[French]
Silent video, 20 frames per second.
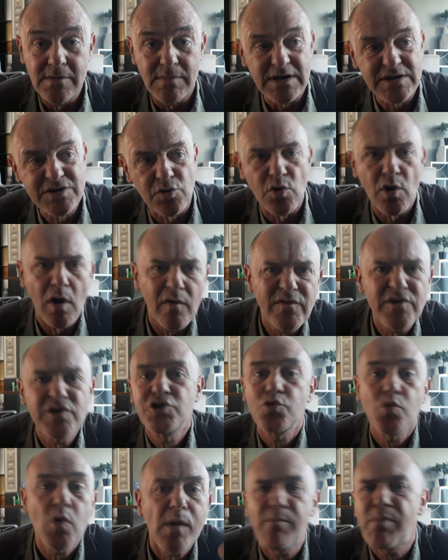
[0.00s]
parce qu'on a envie de
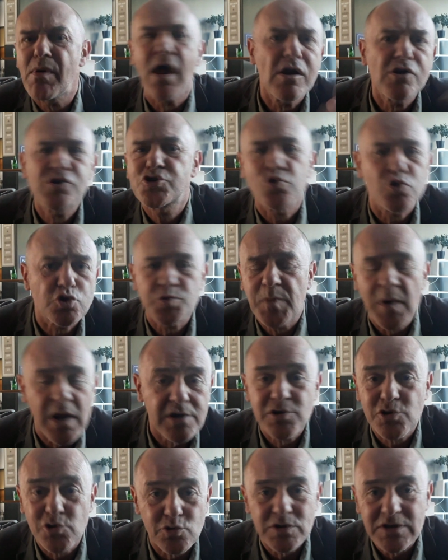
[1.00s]
jouer plein de choses,
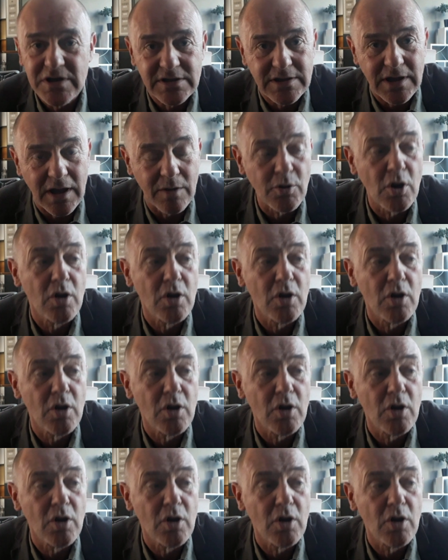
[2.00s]
plein de choses, etc.